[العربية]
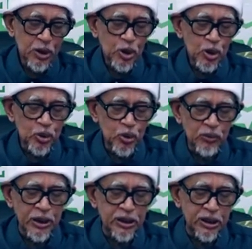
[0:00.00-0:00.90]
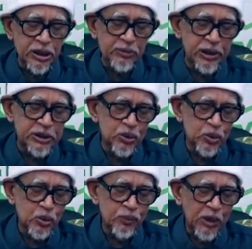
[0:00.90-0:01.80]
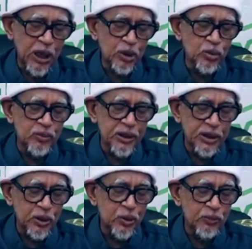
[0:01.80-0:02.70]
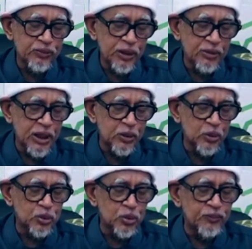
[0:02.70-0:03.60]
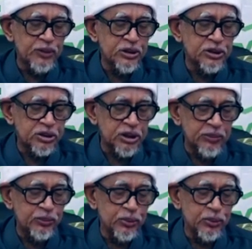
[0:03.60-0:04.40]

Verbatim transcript: ثم إلي مرجعكم فأحكم بينكم فيما كنتم فيه تختلفون